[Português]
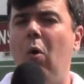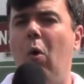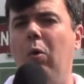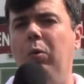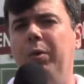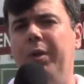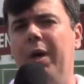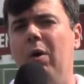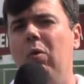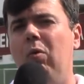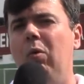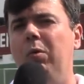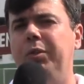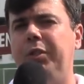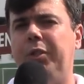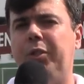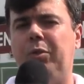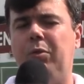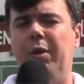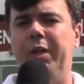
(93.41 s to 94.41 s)
ou não
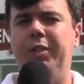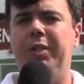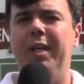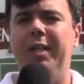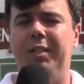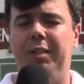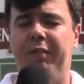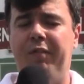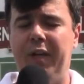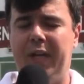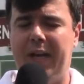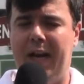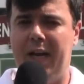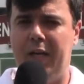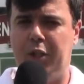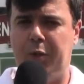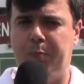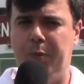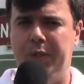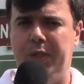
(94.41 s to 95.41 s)
condições de
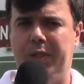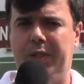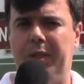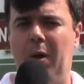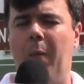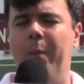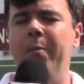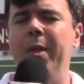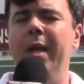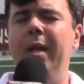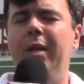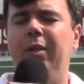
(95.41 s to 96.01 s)
ficar à disposição